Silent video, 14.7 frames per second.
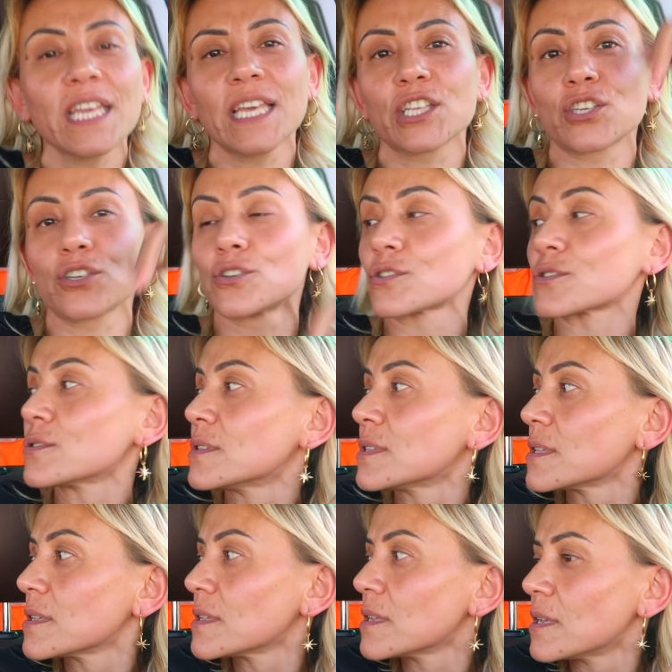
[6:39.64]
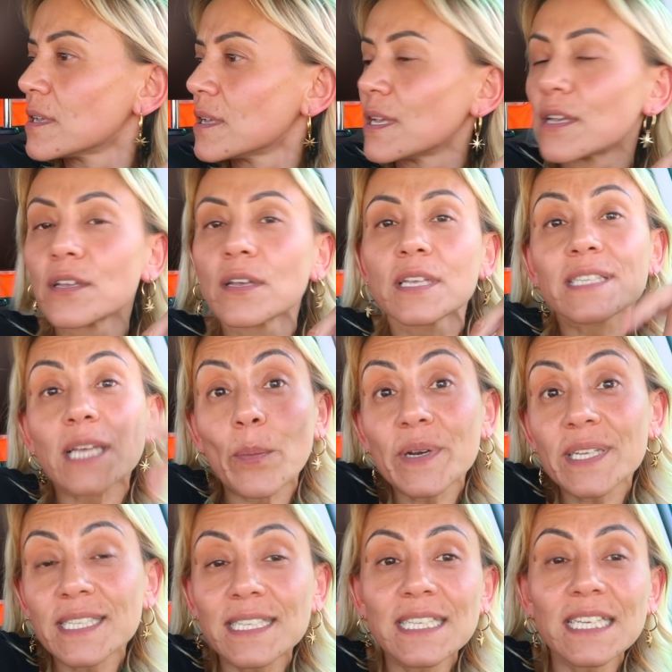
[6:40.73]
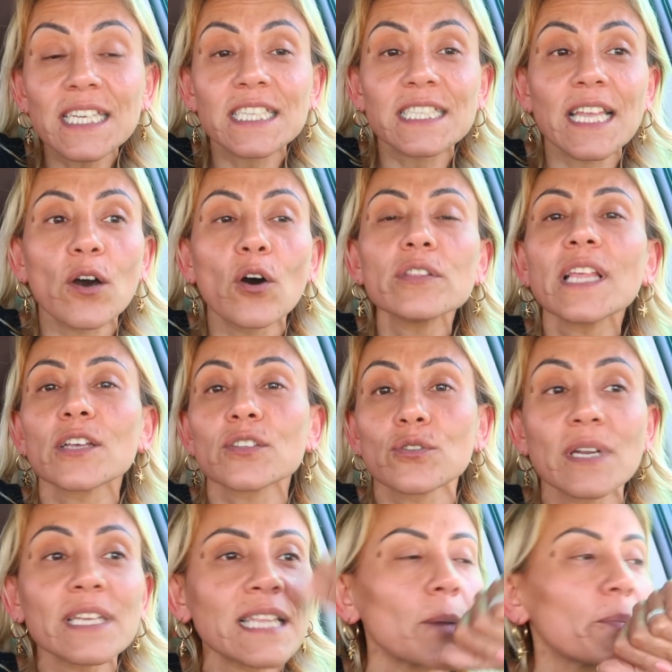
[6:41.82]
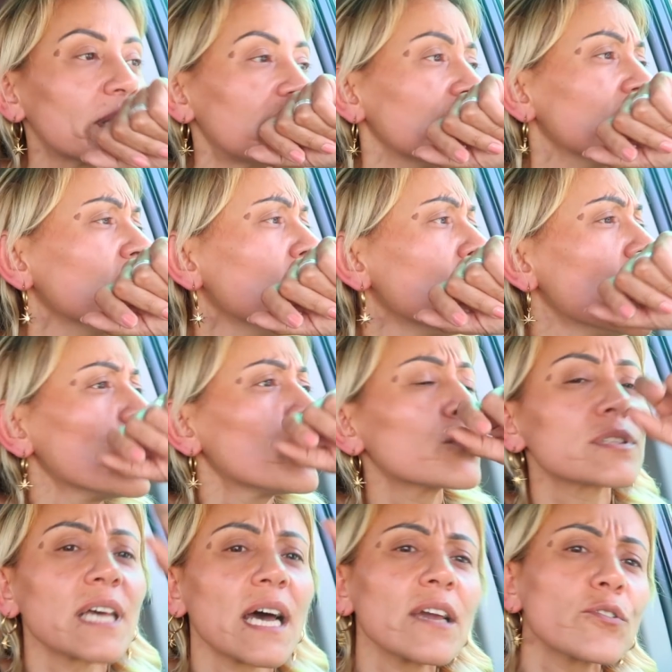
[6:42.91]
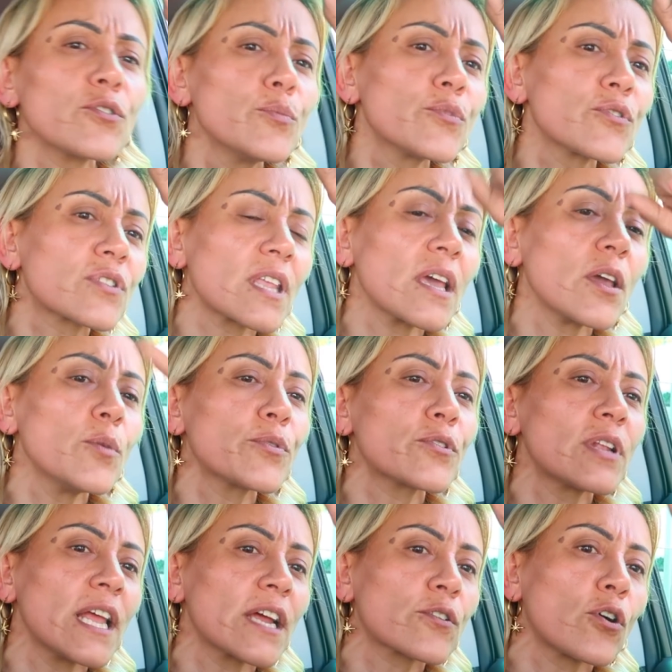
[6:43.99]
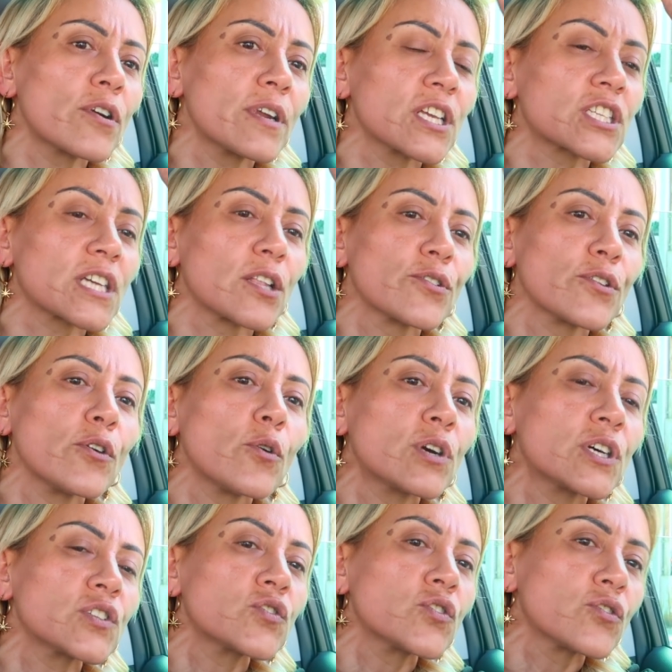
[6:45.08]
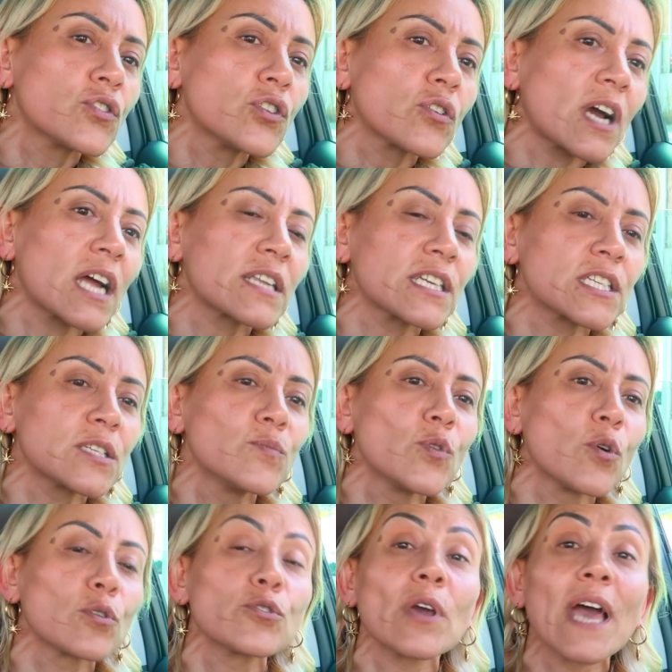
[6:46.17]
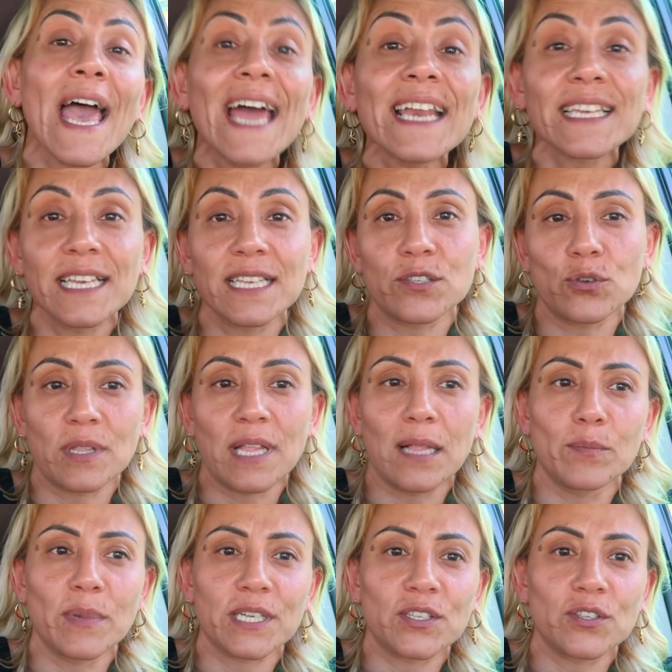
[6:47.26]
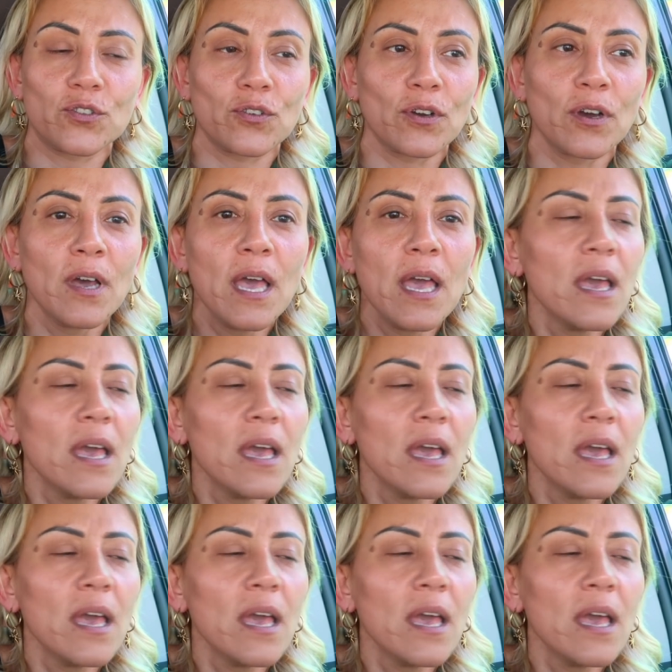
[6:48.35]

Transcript: Türkler geçiyorsun. sabırsız? Sabırsızlık işte. Ondan sonra tabii ki burada gümrükte öbürküler korne çalıyor. O kızıyor diyor kardeşim ne oluyor? Herkes yol almak istiyor.